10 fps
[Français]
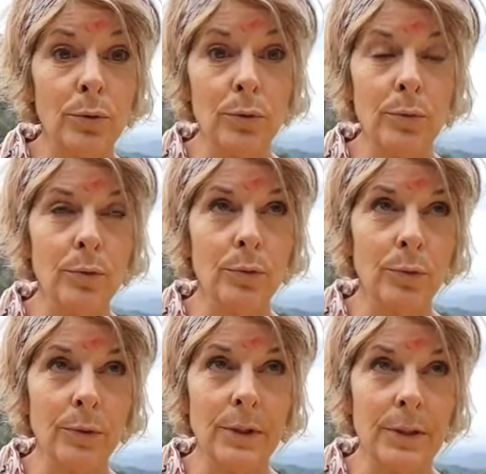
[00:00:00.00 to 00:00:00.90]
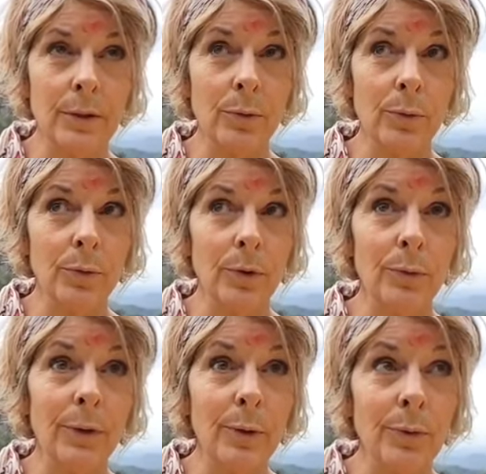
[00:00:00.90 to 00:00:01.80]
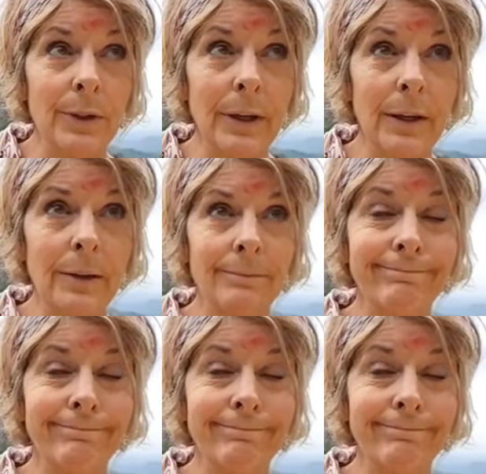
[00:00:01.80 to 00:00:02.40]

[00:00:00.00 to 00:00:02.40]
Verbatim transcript: cul du monde où on était en trouvant un nouvel hôtel,